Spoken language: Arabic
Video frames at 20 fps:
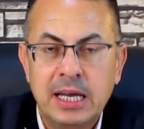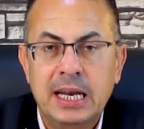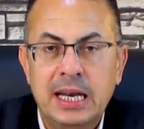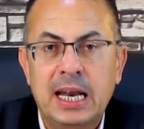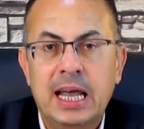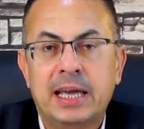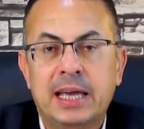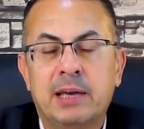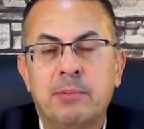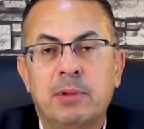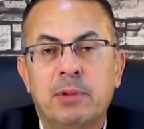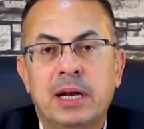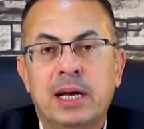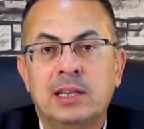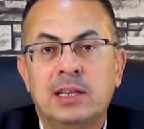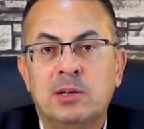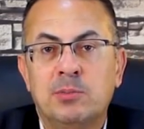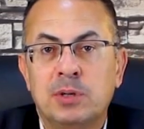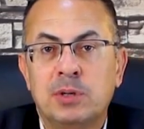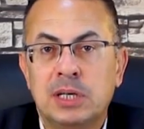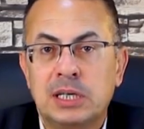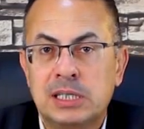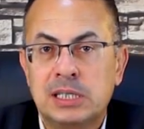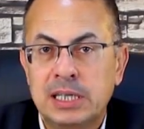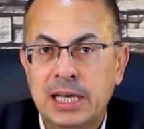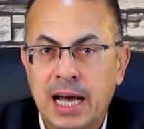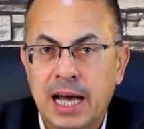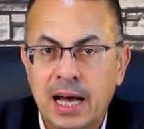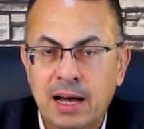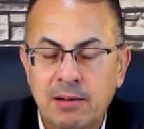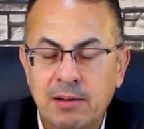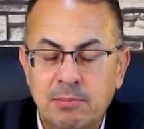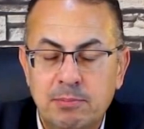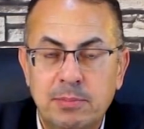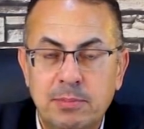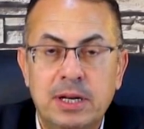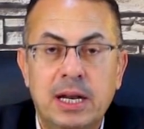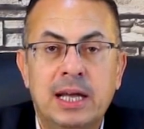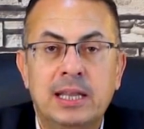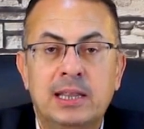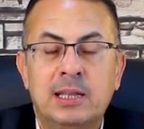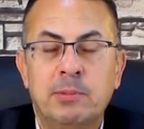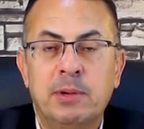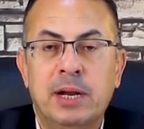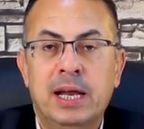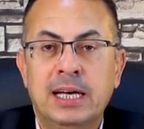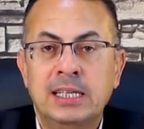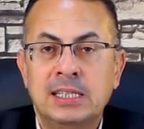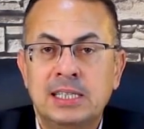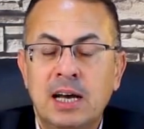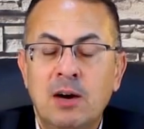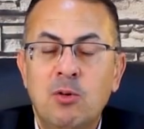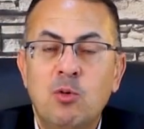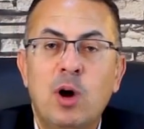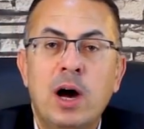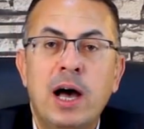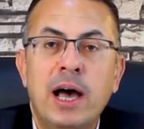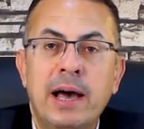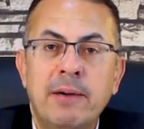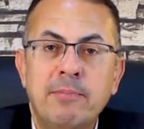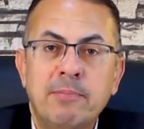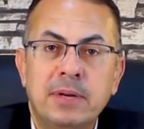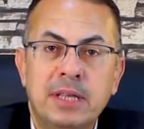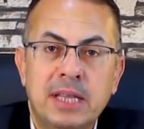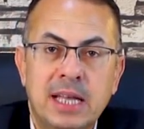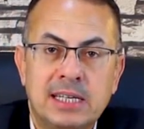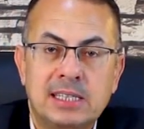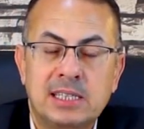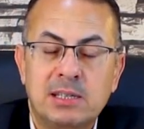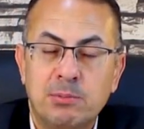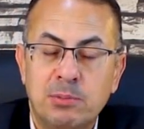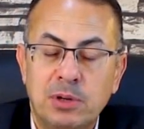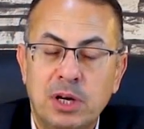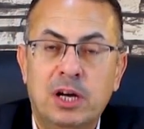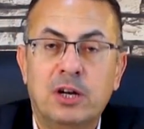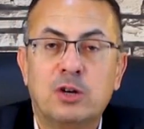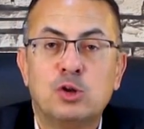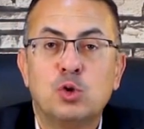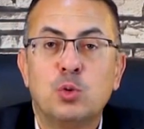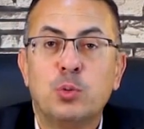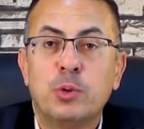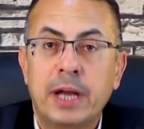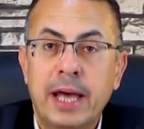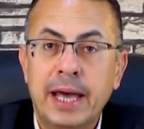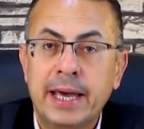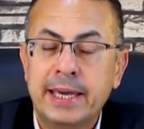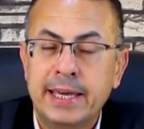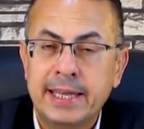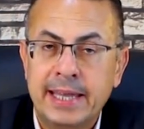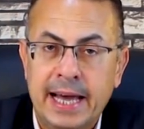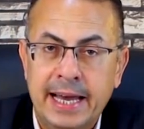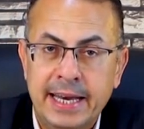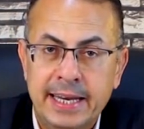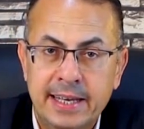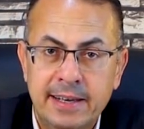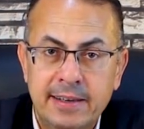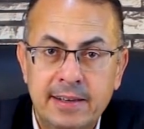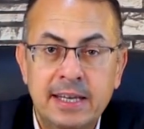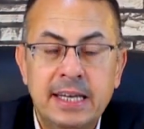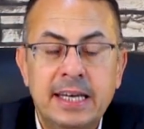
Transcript: لكن بنقدم النصيحة بنقدم العظة وأهم درس بنحرص وبنأكد عليه